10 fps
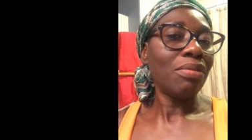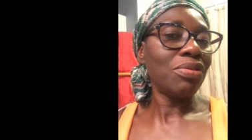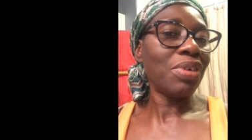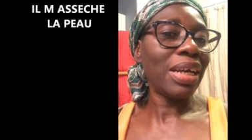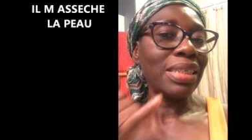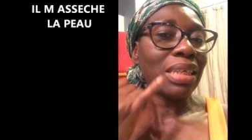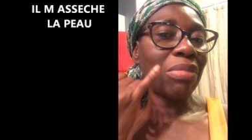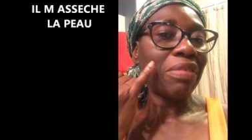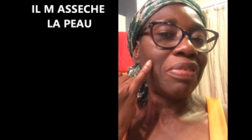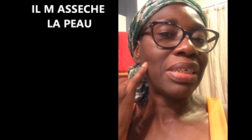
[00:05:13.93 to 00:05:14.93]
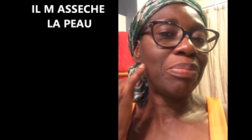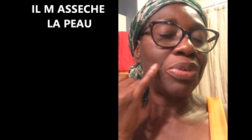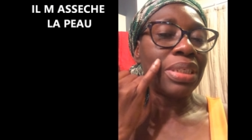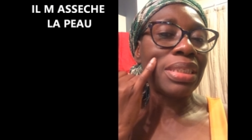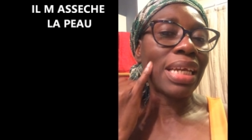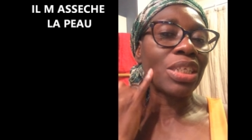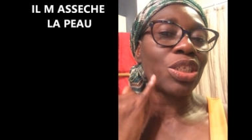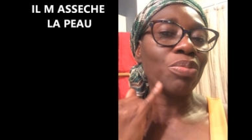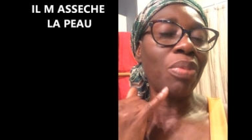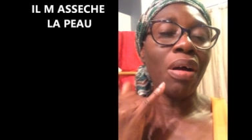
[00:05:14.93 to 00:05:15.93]
Vous voyez, ça m'a fait des petites
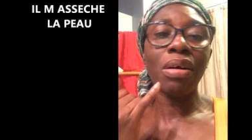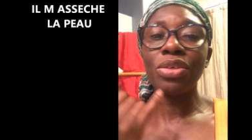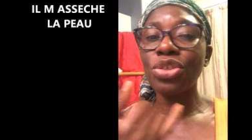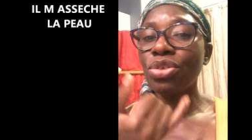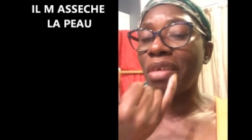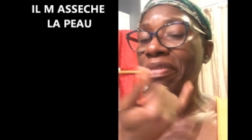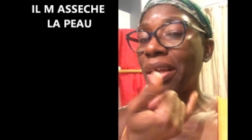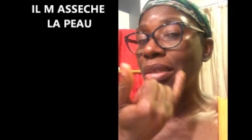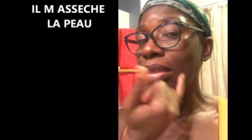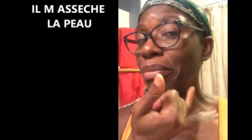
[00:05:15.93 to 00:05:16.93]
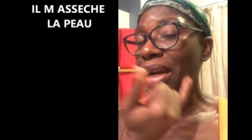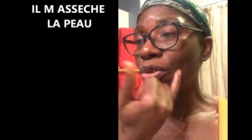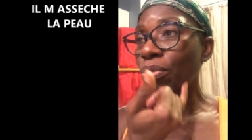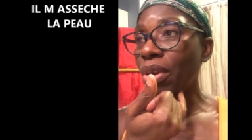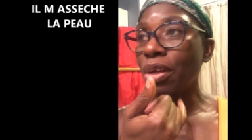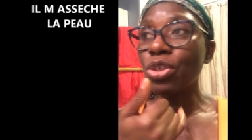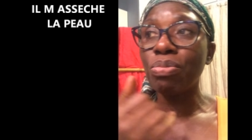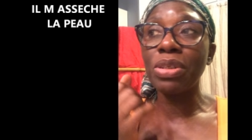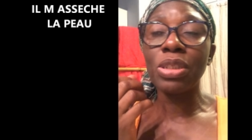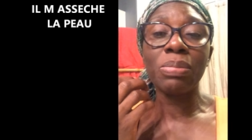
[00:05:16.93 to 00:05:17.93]
taches blanches, enfin des marques blanches. Je
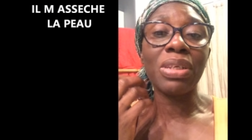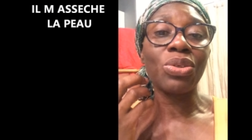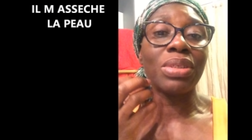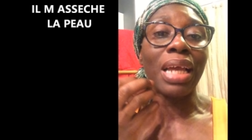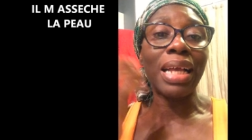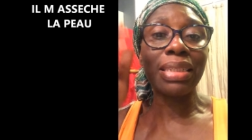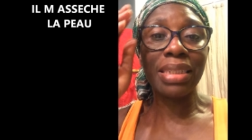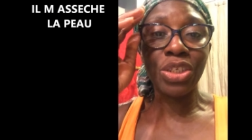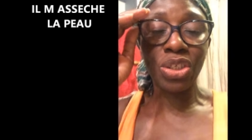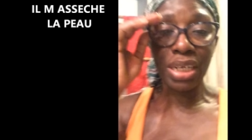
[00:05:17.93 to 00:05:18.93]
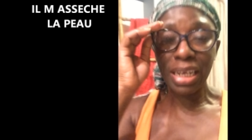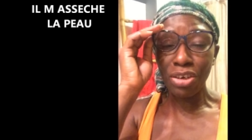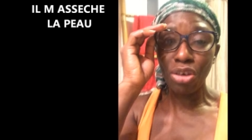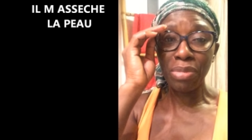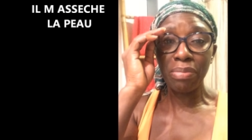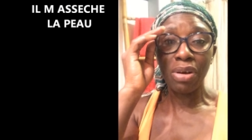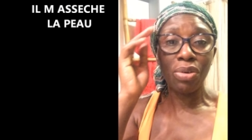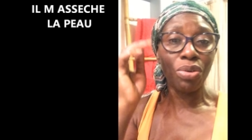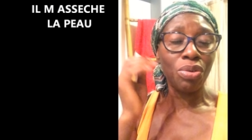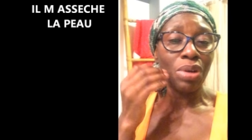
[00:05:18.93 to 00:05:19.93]
pense que c'est parce que ça assèche énormément
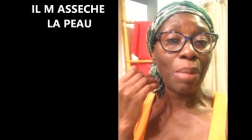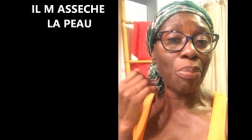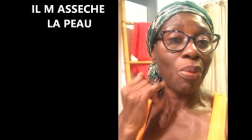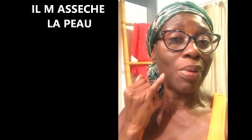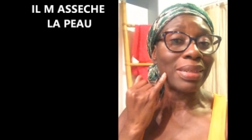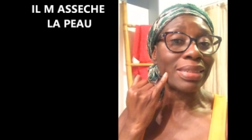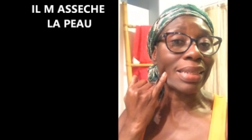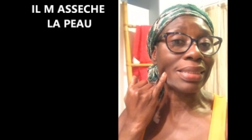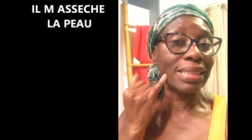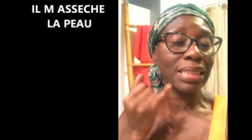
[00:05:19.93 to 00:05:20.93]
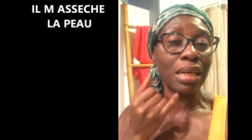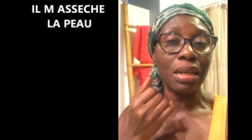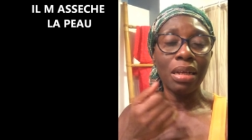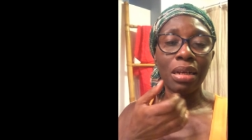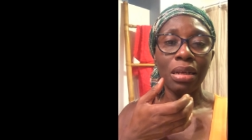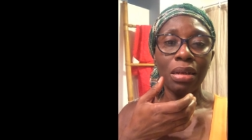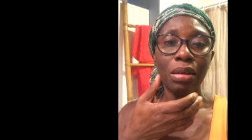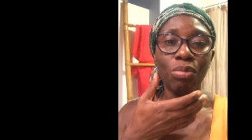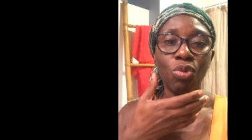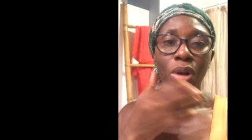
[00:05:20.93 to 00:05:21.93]
la peau, hein, ça tire.
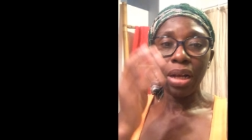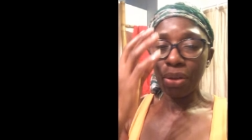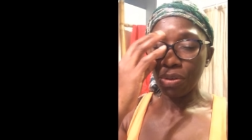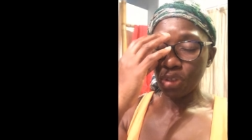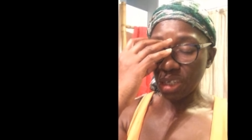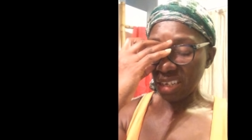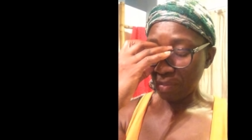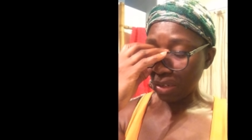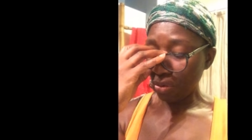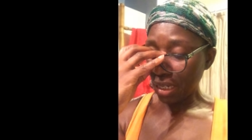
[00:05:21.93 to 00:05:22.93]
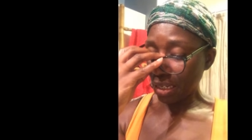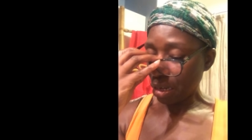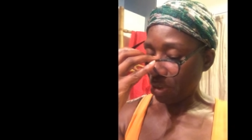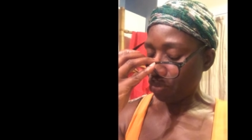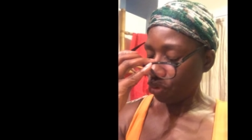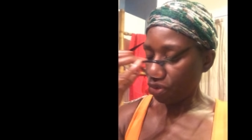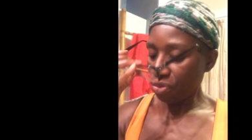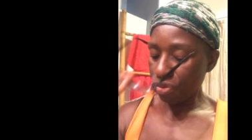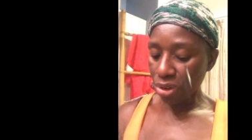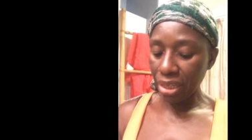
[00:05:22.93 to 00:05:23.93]
Moi, euh, j'enlève les lunettes quand même pour que
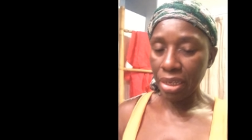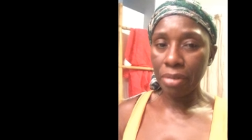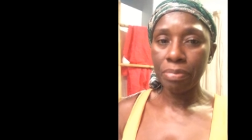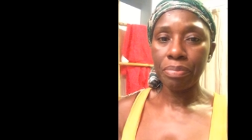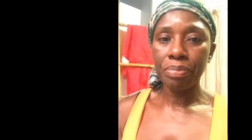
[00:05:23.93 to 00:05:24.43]
vous voyez.